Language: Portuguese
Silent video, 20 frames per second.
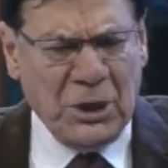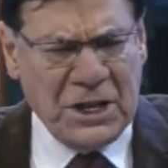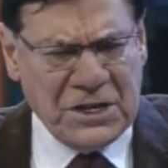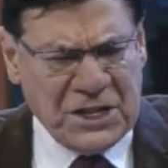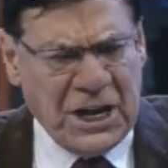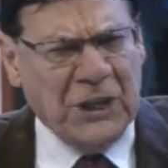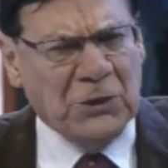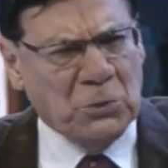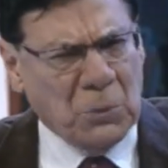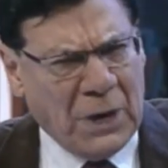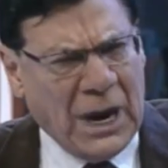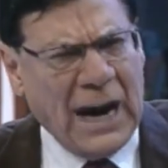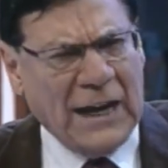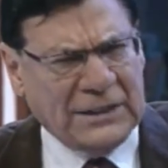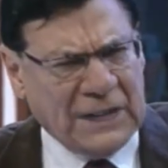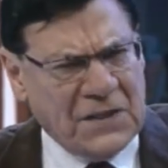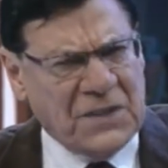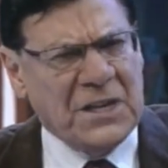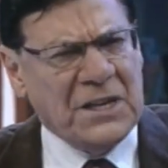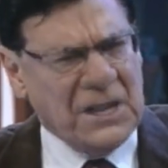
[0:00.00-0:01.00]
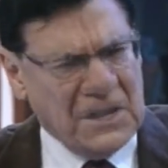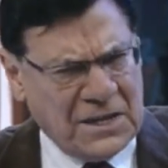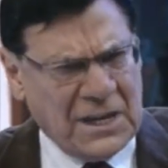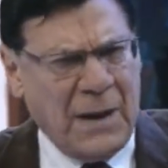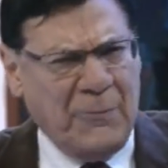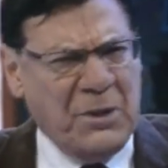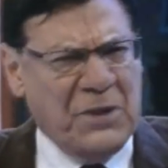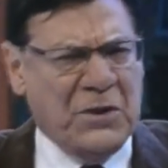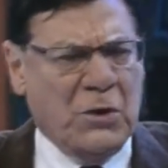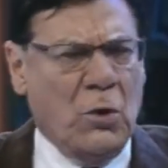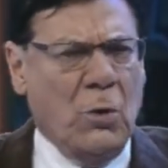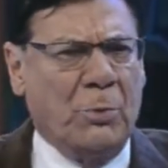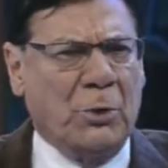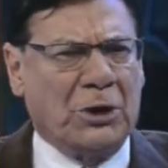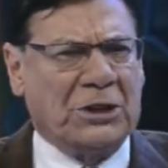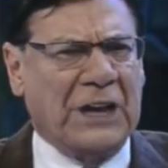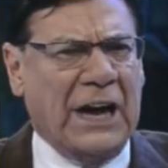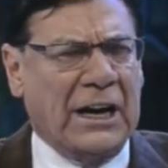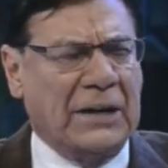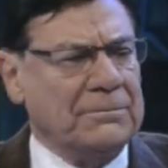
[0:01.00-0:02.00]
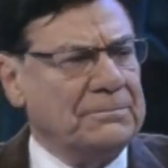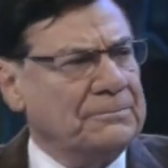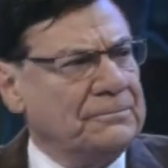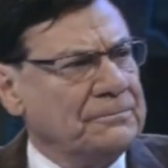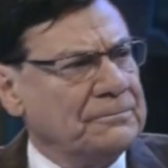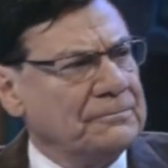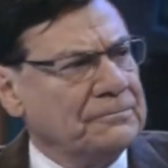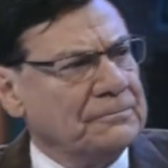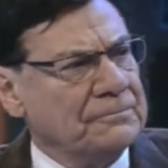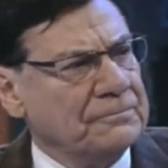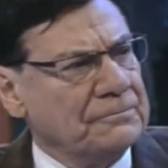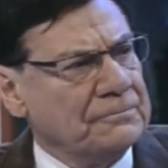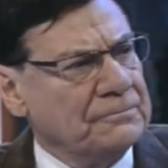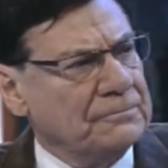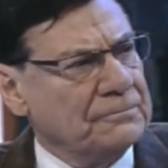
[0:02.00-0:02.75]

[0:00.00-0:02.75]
polícia é educada sim e sabe se comportar. Muito bem.